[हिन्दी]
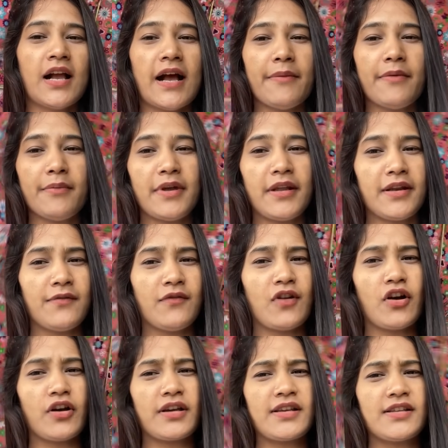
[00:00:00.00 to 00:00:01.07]
अभी मेरी
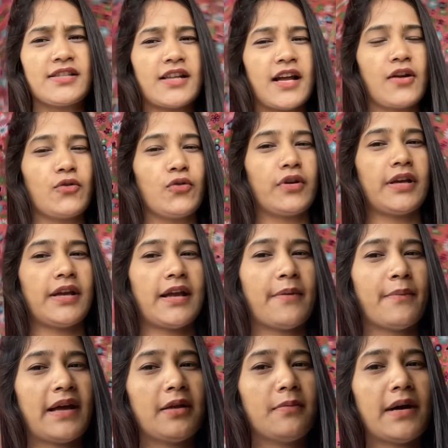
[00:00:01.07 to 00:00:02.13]
ब्लॉगिंग स्टार्ट हो रही है
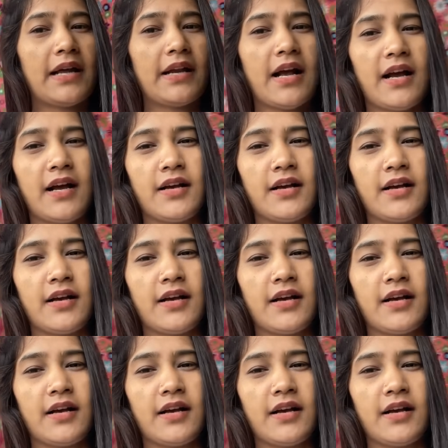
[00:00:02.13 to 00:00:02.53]
हमारे बाहर